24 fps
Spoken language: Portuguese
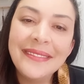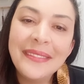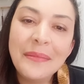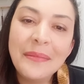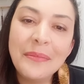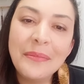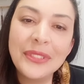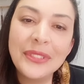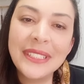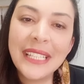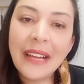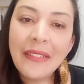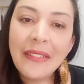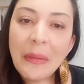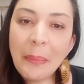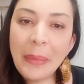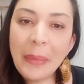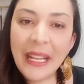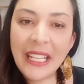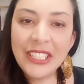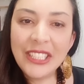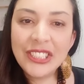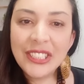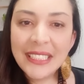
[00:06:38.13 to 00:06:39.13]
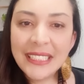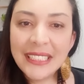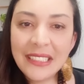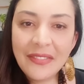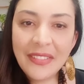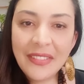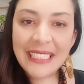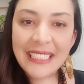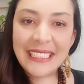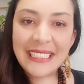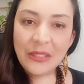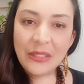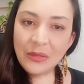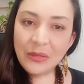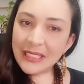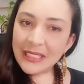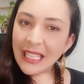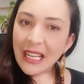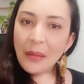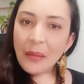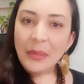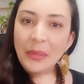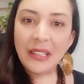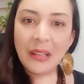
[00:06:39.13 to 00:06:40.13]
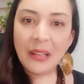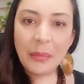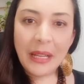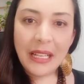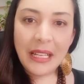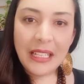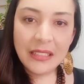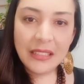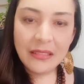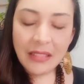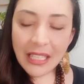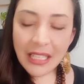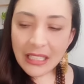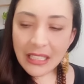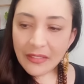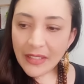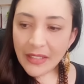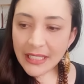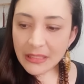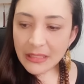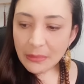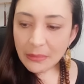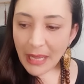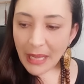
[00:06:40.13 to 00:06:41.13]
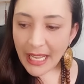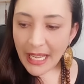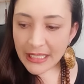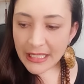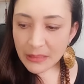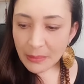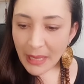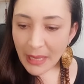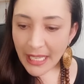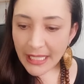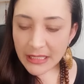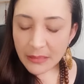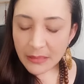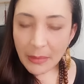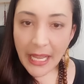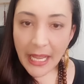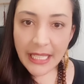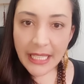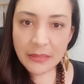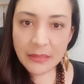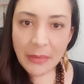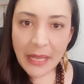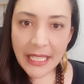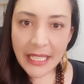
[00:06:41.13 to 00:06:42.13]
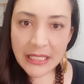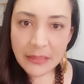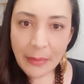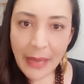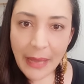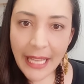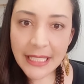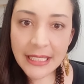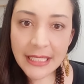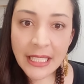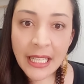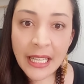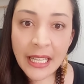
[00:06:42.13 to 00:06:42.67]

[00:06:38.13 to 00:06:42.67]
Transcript: Buscava preencher esse vazio, sabe? Trabalhando cada vez mais, mais, mais, mais, mais.